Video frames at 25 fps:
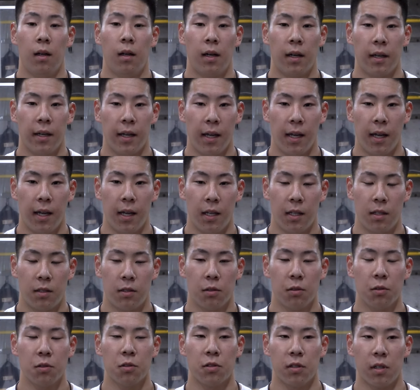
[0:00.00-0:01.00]
はい、
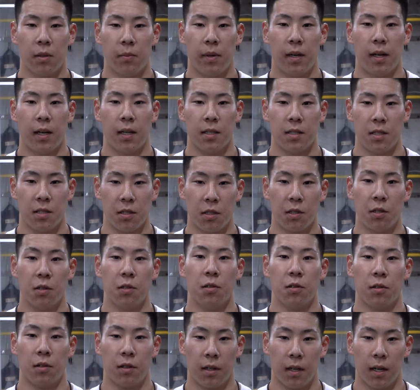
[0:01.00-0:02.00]
長所は持
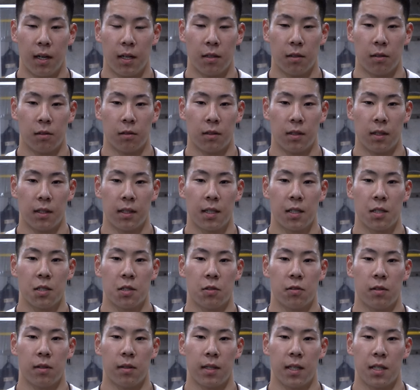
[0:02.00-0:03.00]
久力があることで、短
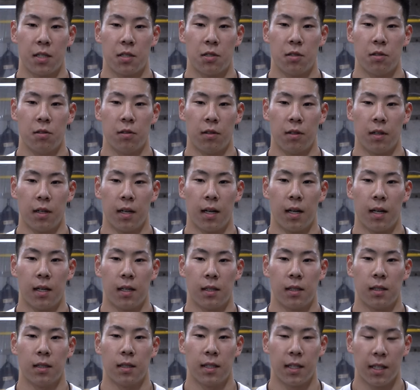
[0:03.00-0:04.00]
所はダッシュ力
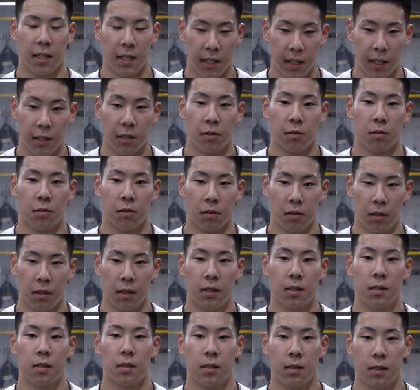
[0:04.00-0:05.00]
が足りないところ
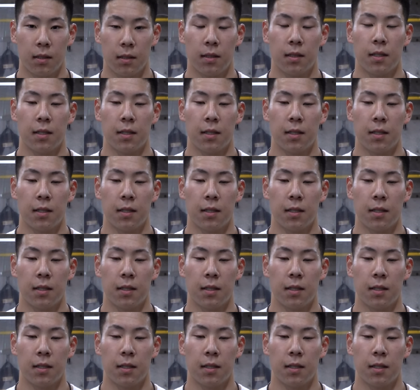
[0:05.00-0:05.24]
です。